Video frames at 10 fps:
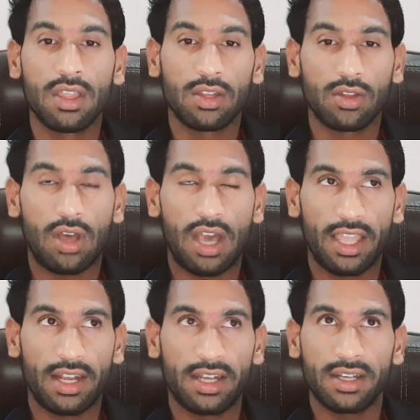तो
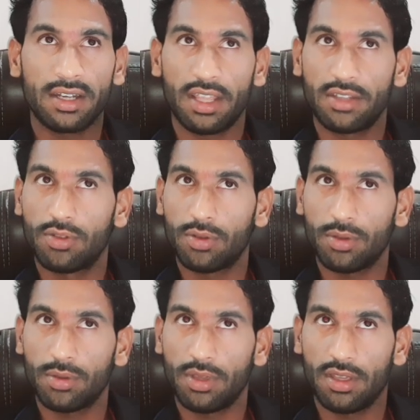आयरन जो
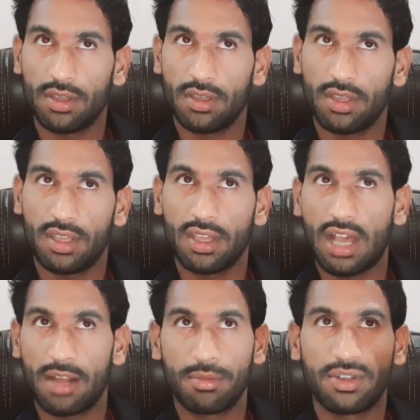है
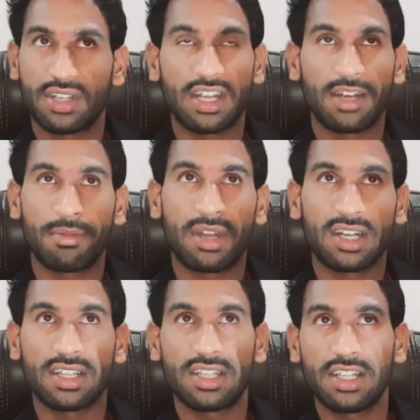आरबीसी का निर्माण
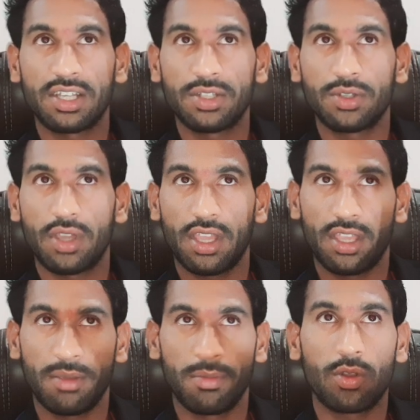करती है लेकिन जो
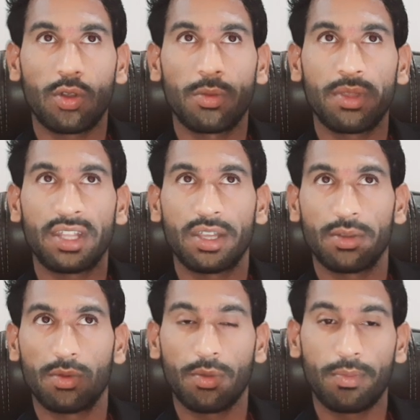हीमोग्लोबिन है
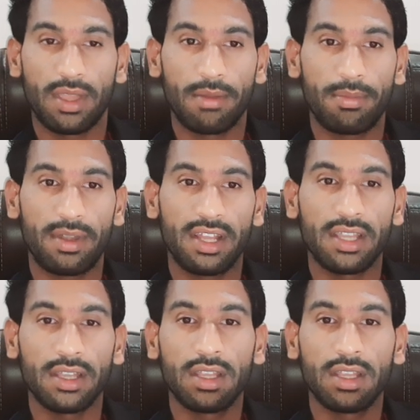वो फेफड़े